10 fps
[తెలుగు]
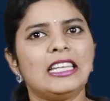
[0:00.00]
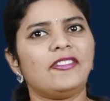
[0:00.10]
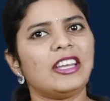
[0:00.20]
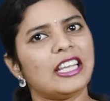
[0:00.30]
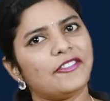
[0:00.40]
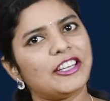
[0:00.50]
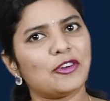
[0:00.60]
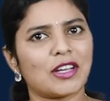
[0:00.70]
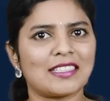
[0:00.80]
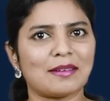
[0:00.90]
ఇవి ఈ
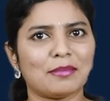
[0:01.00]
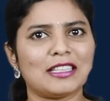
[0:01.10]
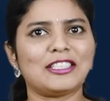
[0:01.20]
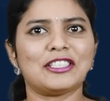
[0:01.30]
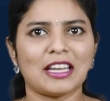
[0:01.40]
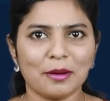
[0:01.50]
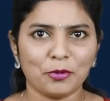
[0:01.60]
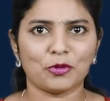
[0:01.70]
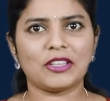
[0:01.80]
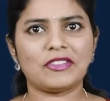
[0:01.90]
వీడియోకి సంబంధించిన
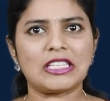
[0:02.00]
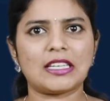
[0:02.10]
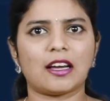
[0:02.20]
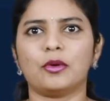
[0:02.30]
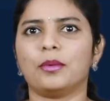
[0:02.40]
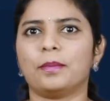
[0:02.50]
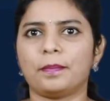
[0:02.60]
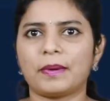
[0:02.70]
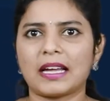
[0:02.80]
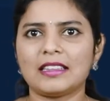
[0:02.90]
పూర్తి విషయాలు
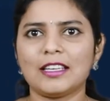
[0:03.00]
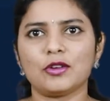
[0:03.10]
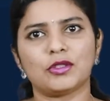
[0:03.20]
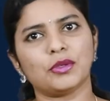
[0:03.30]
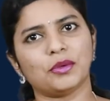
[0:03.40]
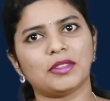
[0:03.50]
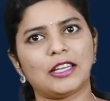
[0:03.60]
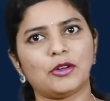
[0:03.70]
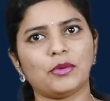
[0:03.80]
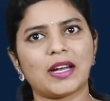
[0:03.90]
ప్రతిరోజు
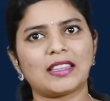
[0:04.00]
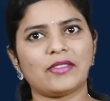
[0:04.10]
తెలుగు వార్త